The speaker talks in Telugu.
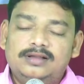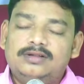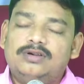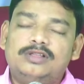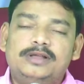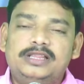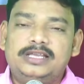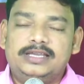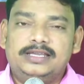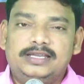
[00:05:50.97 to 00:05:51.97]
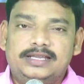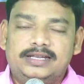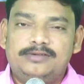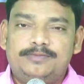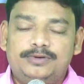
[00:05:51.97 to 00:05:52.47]
కొంతమంది
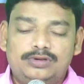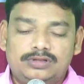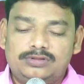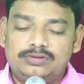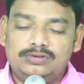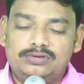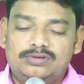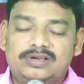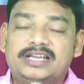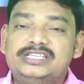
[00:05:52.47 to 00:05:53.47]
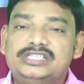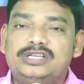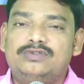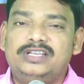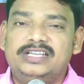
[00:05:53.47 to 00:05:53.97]
నేను పుట్టుకతో
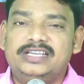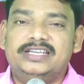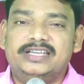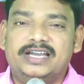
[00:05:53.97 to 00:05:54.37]
క్రైస్తవుడిని